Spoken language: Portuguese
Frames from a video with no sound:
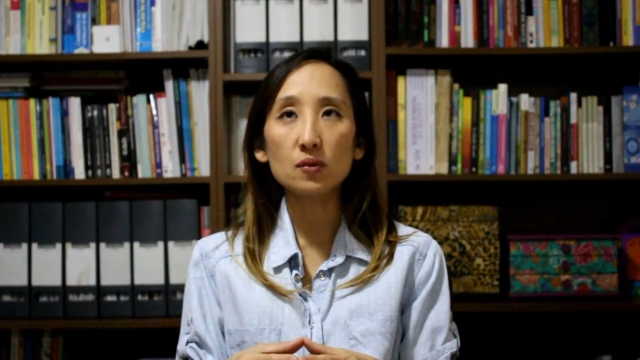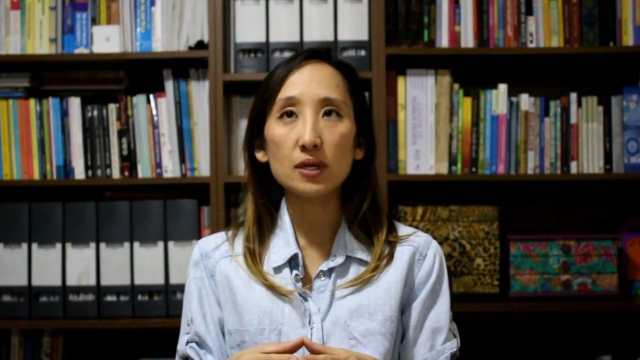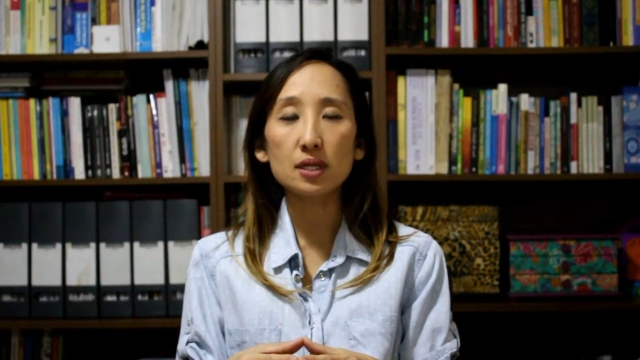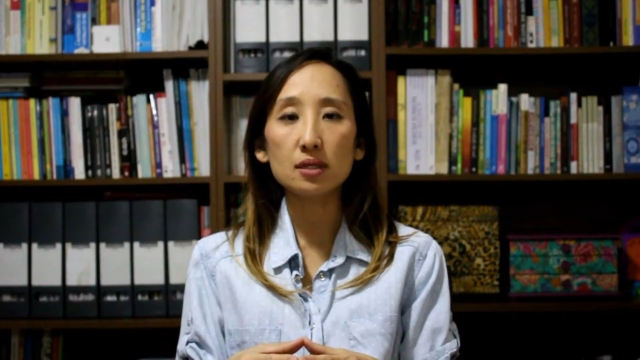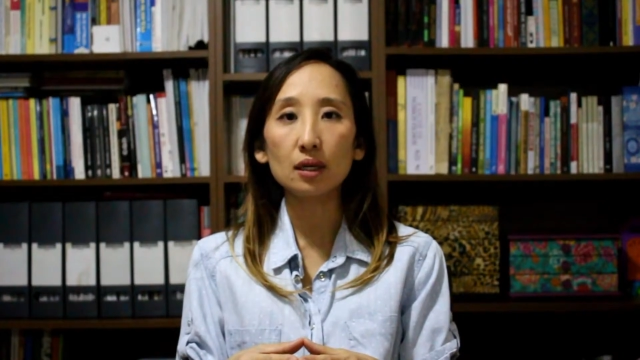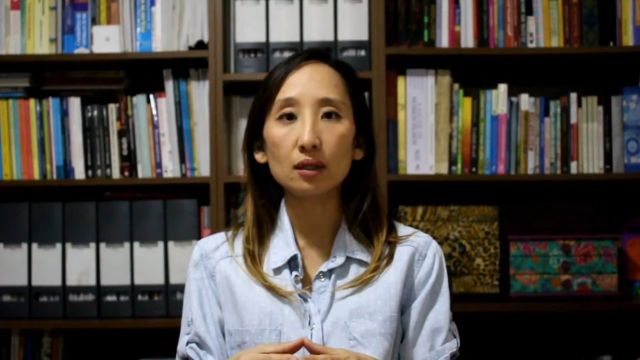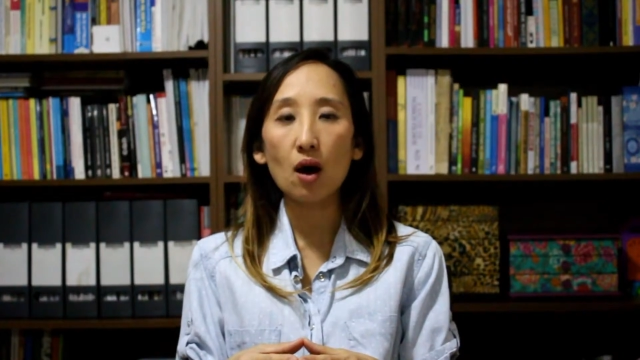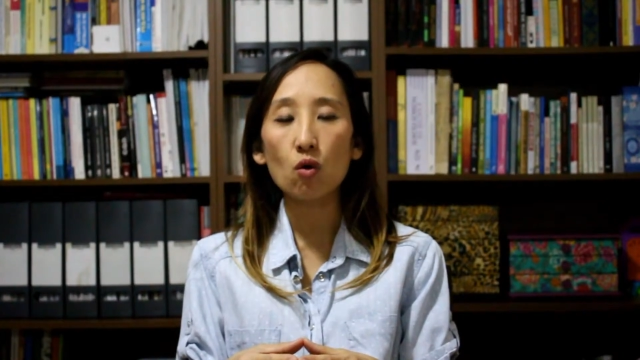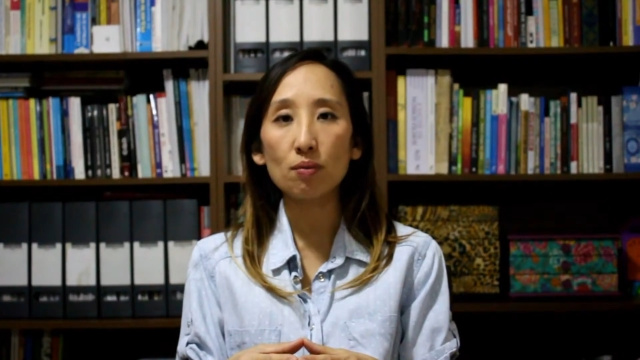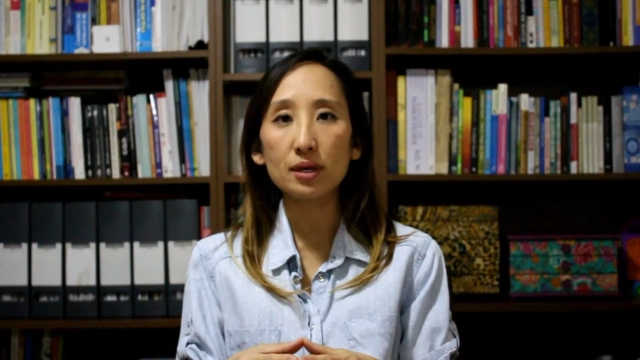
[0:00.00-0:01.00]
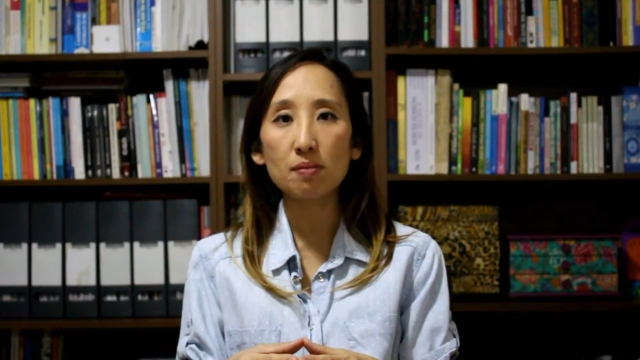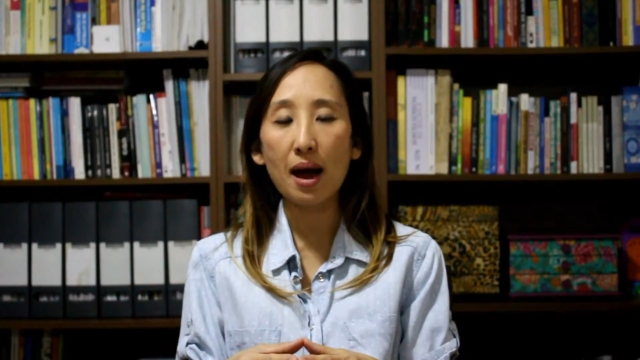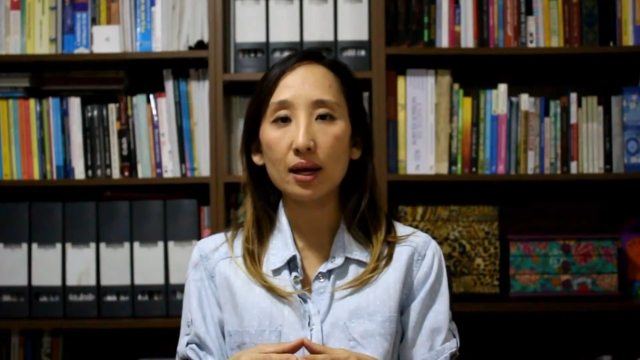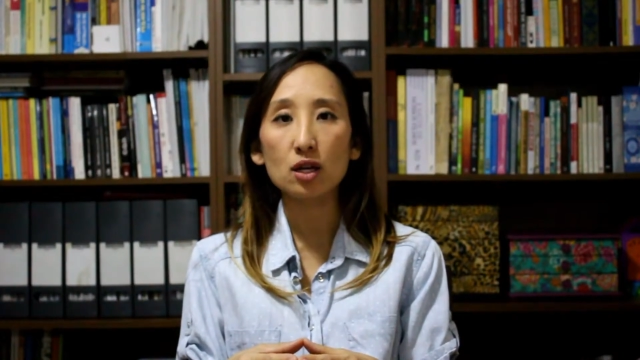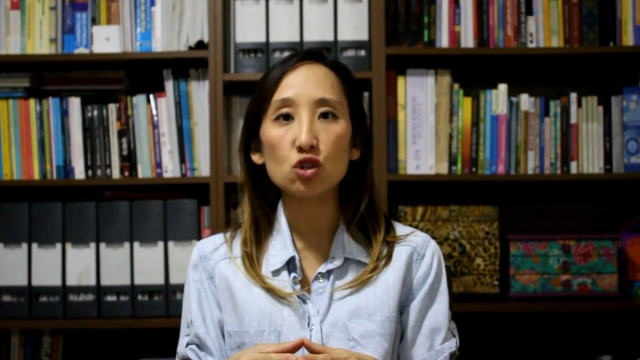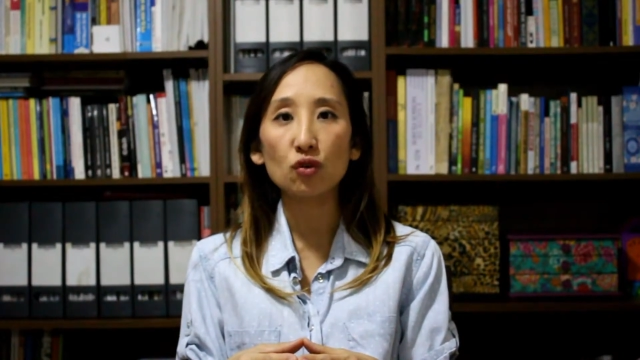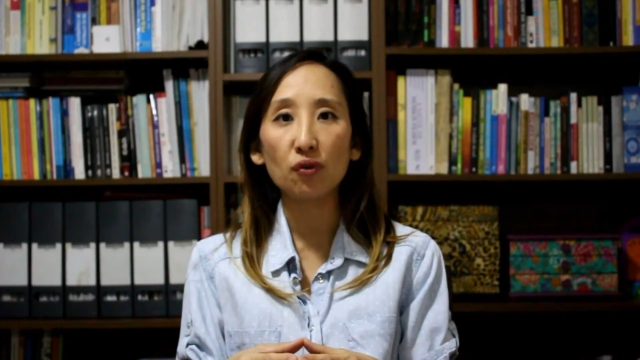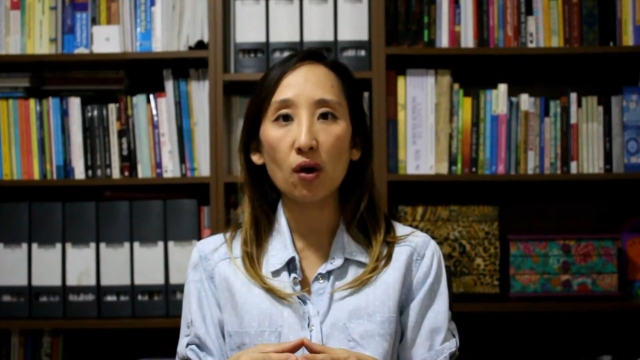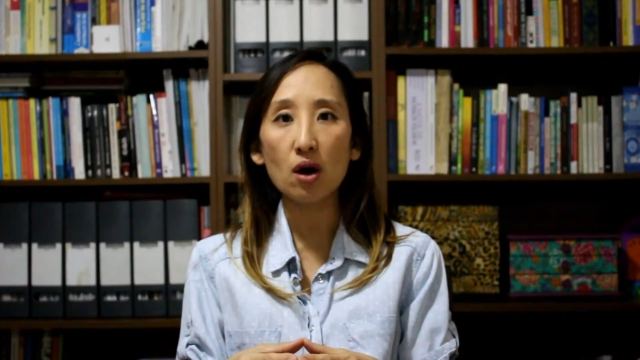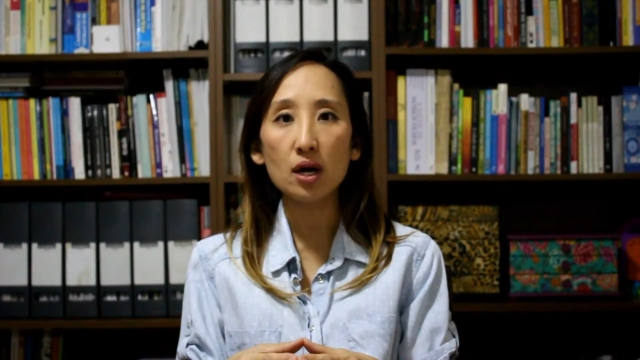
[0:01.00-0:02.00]
vezes assim, tem algumas marcas de
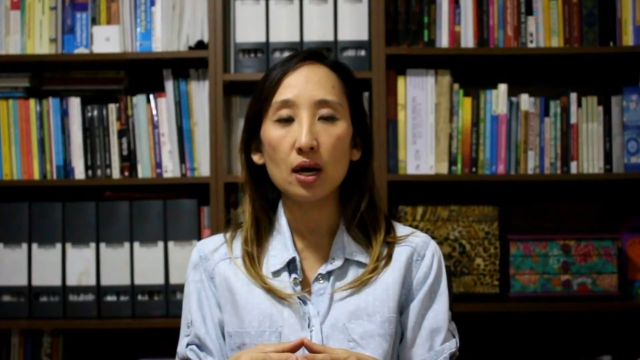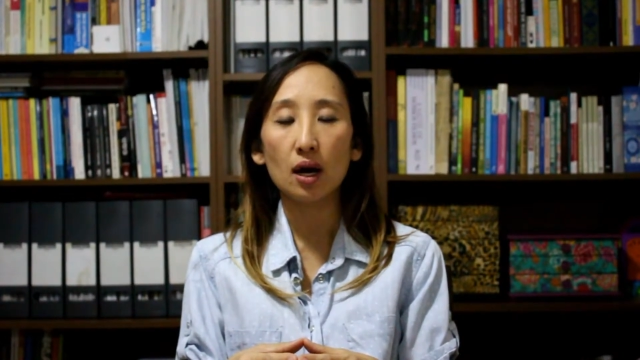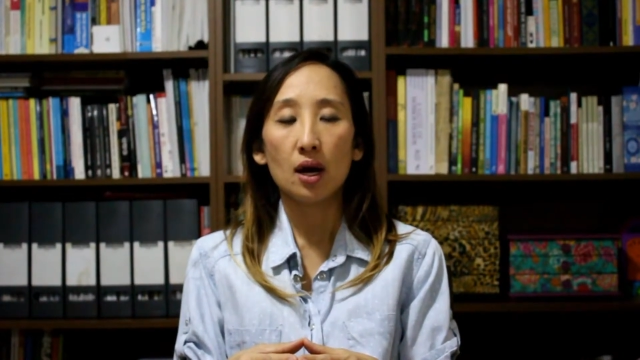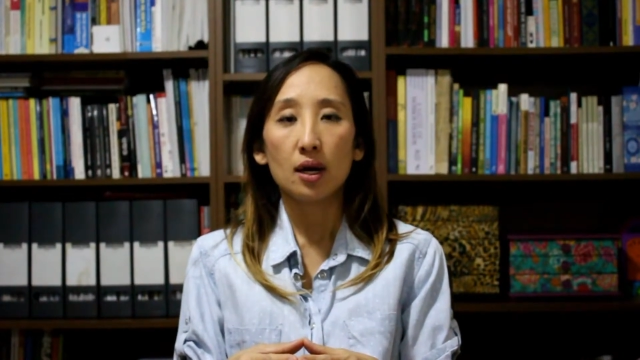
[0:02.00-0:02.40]
fora